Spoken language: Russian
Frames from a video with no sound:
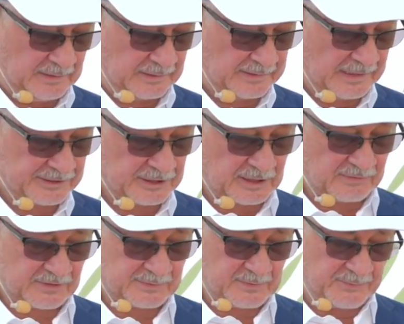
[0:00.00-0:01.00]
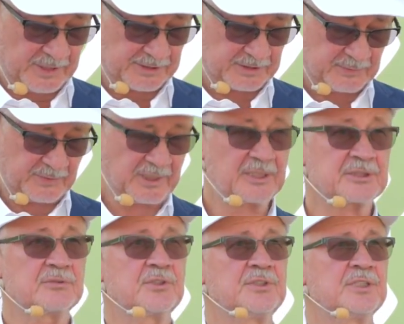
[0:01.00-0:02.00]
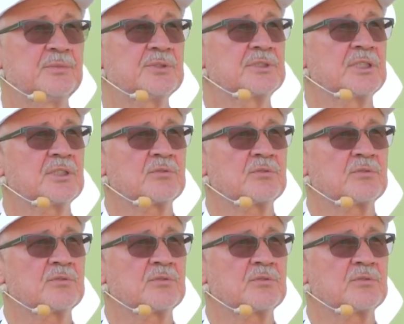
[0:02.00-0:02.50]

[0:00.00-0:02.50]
на 48-местный бересовый юнибус, на